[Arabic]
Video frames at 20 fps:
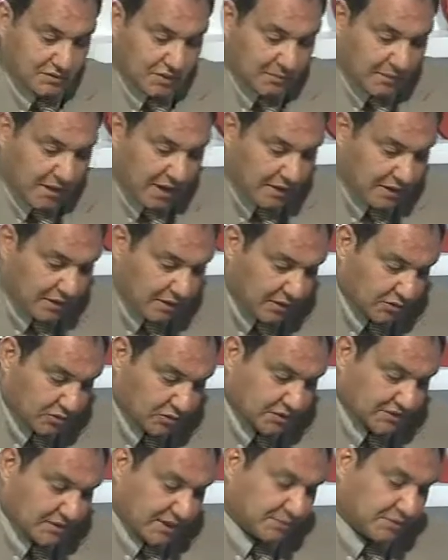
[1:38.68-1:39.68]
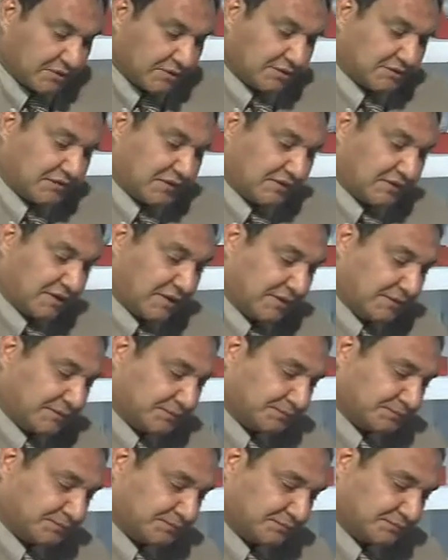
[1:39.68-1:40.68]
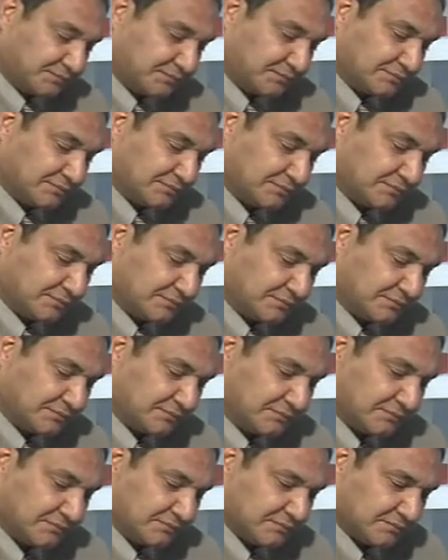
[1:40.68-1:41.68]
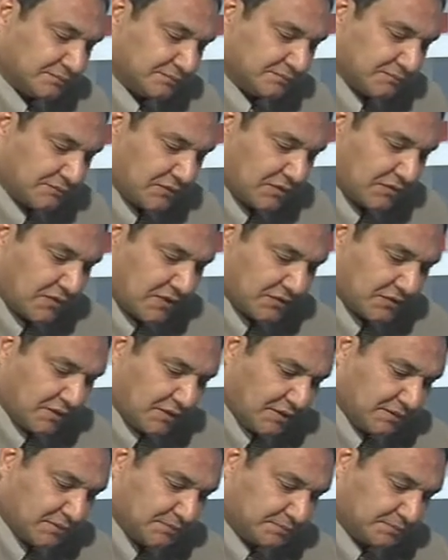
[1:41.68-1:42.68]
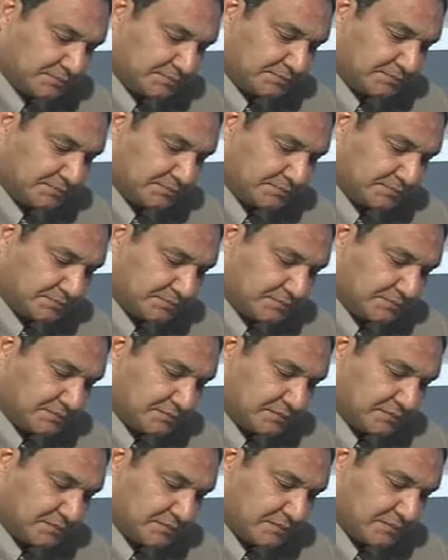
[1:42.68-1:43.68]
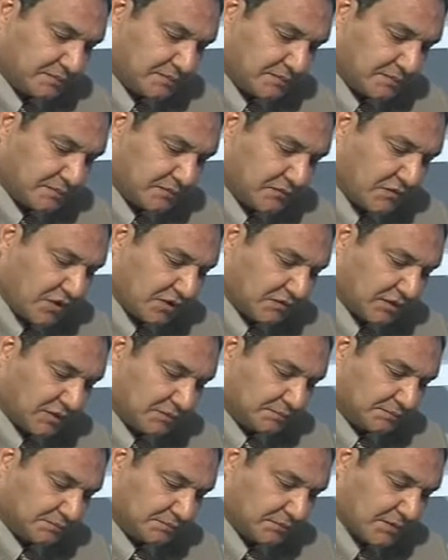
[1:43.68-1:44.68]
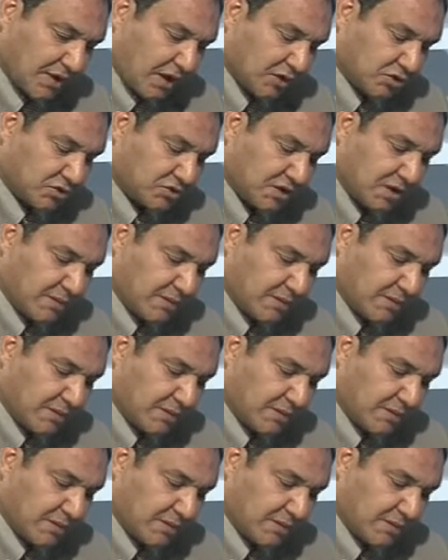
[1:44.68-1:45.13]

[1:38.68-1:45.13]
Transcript: معانا الاستاذ حمدين اتفضل السلام عليكم اتفضل السلام اتفضل السلام عليكم عليكم السلام